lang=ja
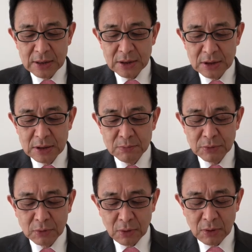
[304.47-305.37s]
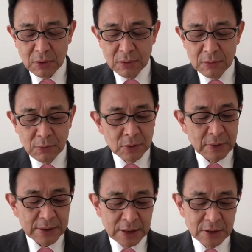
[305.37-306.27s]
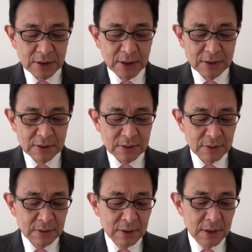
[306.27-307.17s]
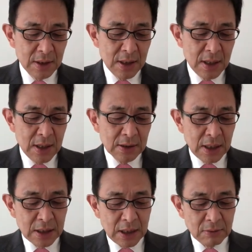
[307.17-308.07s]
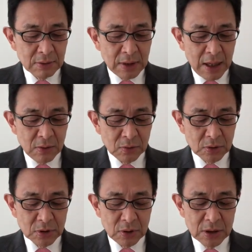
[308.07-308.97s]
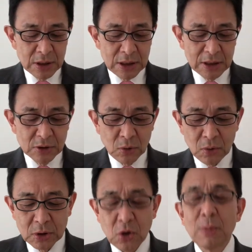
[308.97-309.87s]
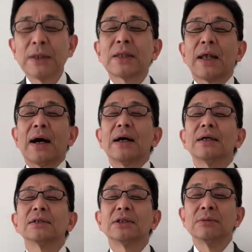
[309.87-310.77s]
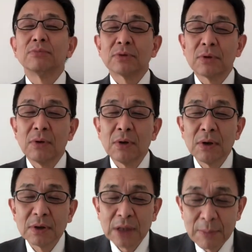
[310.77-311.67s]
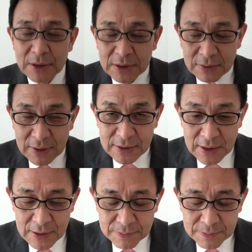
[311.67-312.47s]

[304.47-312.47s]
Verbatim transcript: い深部糖僕は大好きです何か訴えるお年寄りに処方で困ったら深部糖を試してください